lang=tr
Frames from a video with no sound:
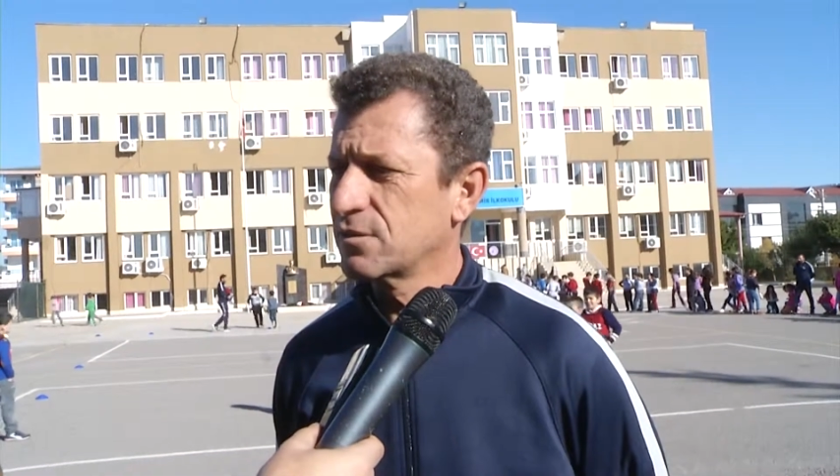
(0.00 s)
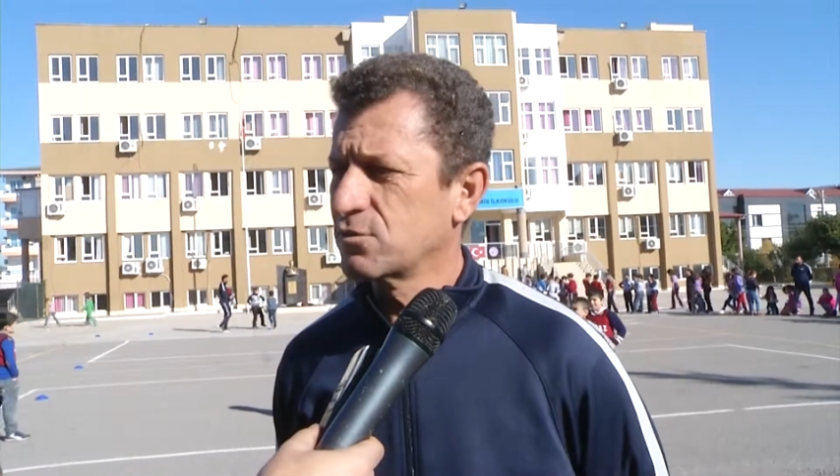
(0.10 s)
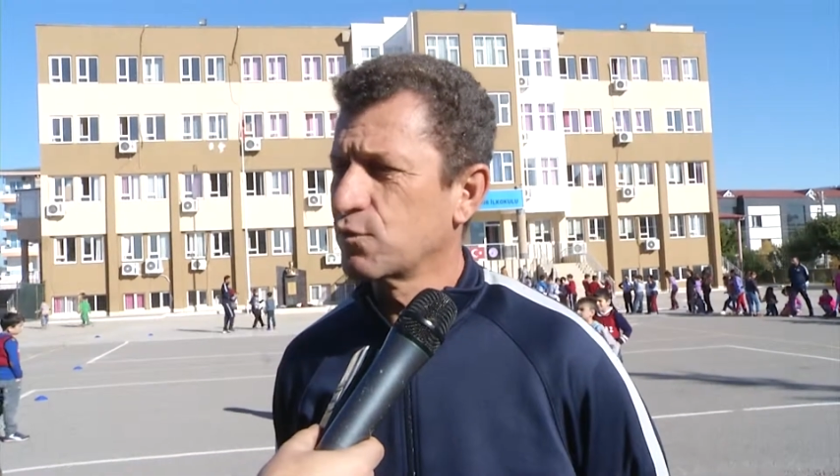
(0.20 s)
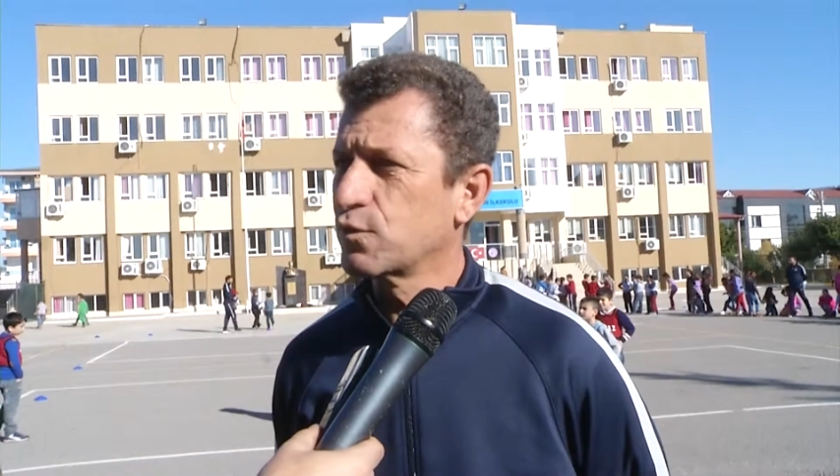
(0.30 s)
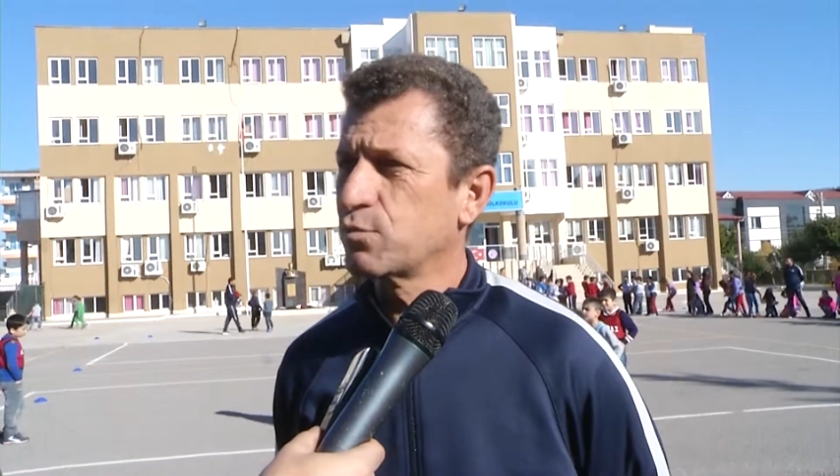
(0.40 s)

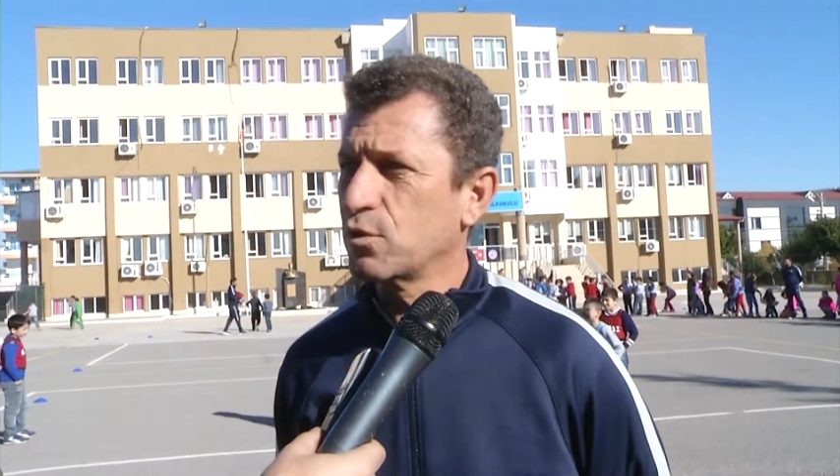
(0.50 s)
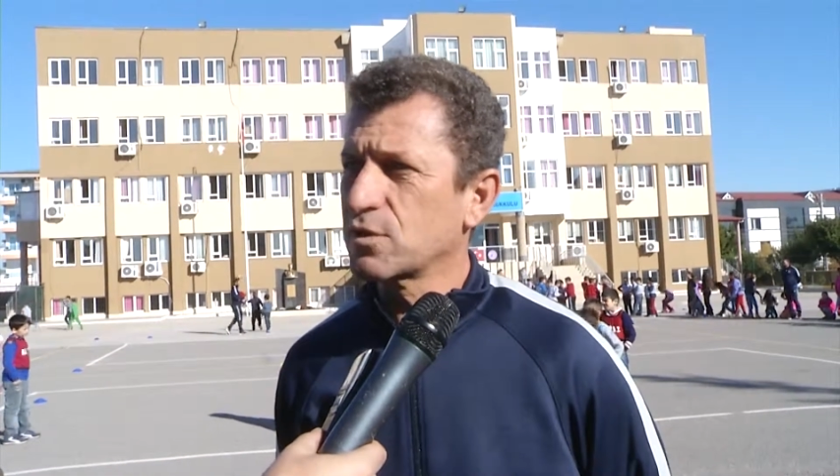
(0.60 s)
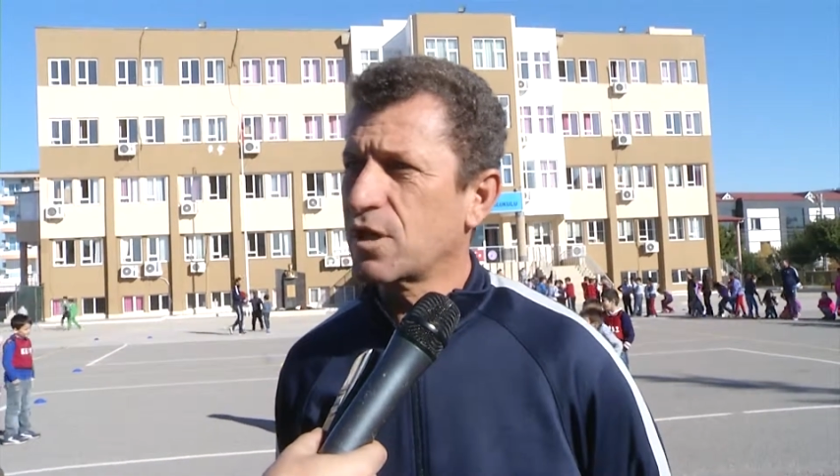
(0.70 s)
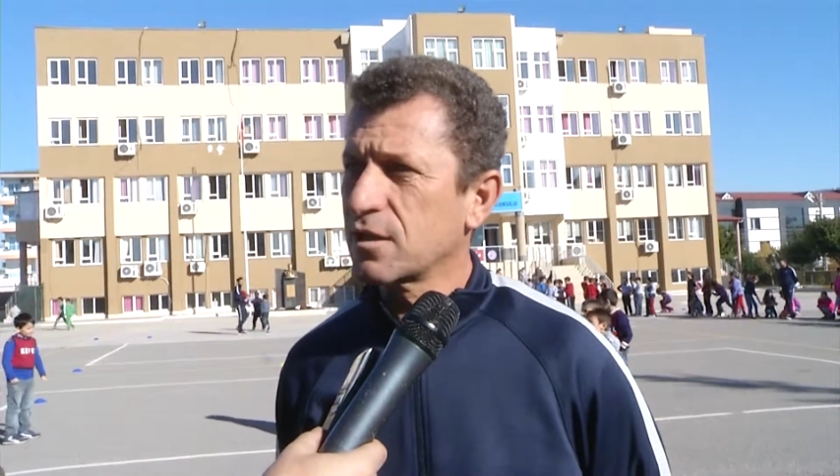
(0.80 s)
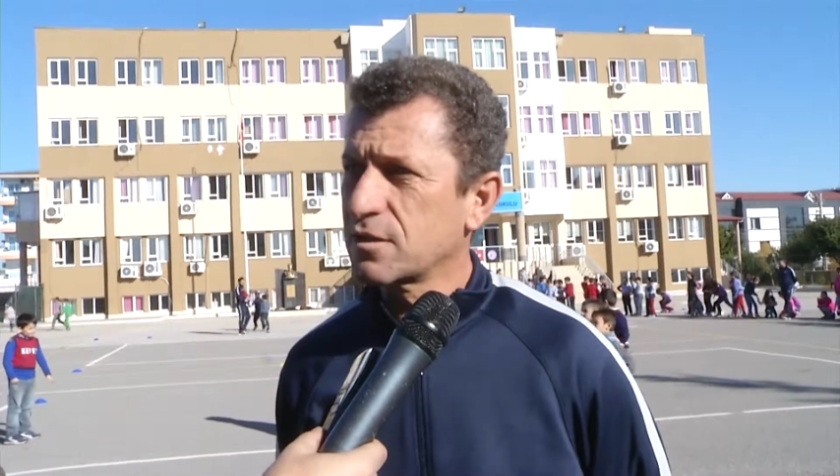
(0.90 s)
Türk
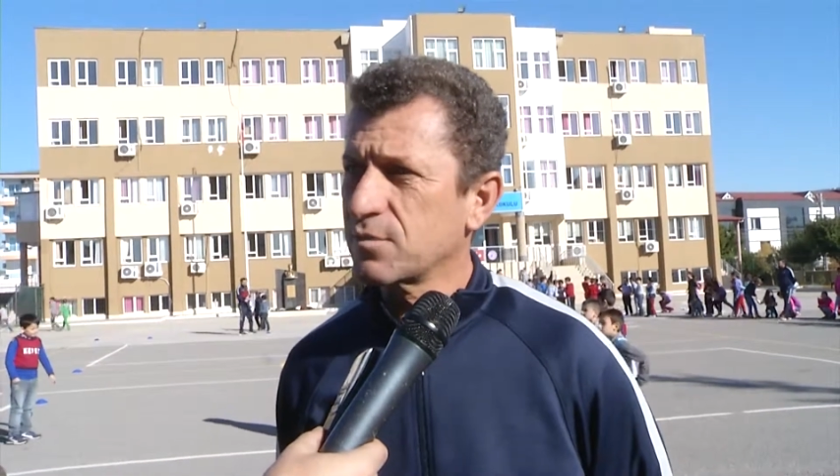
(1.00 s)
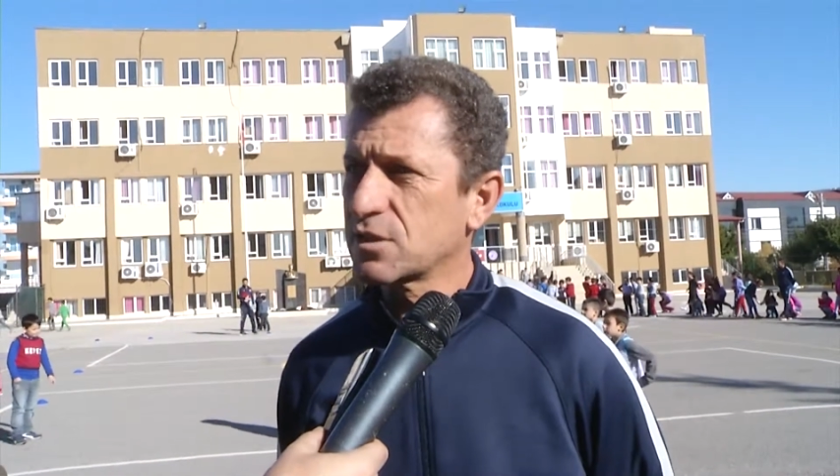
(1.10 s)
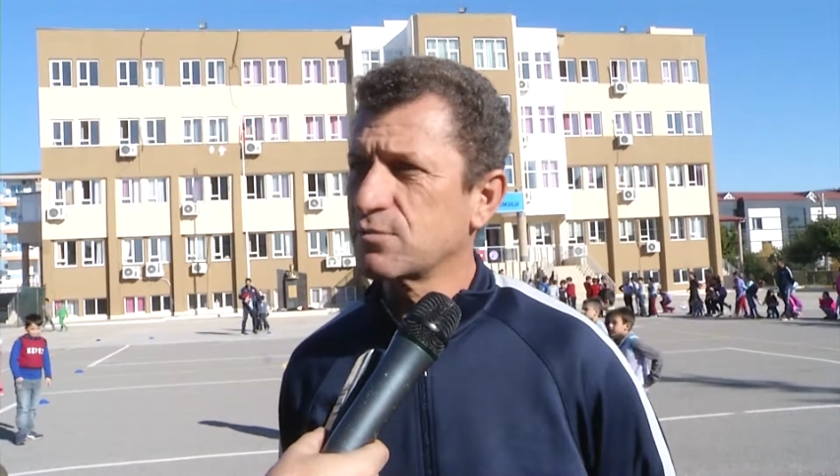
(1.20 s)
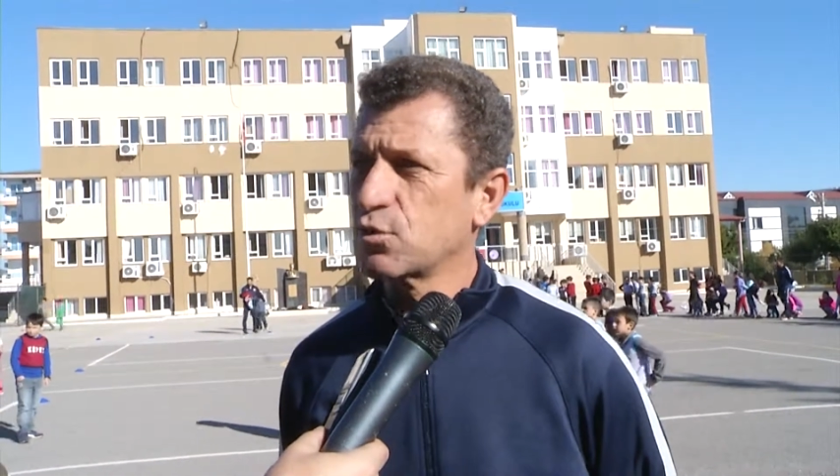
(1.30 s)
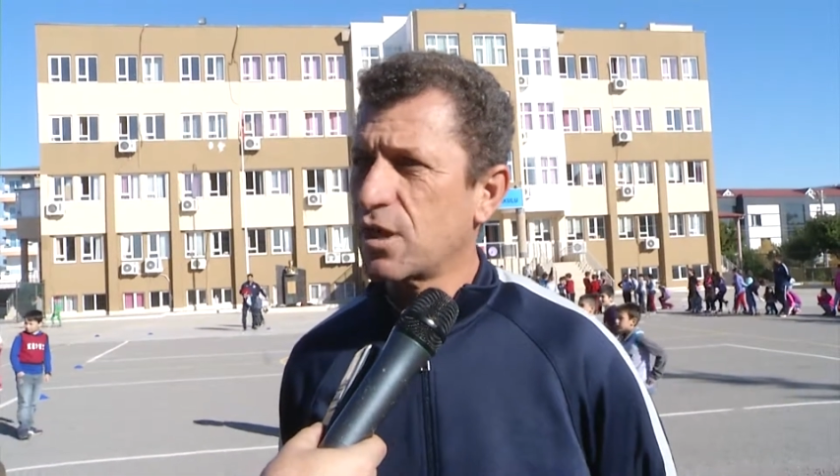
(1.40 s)
futbolunun kalkınması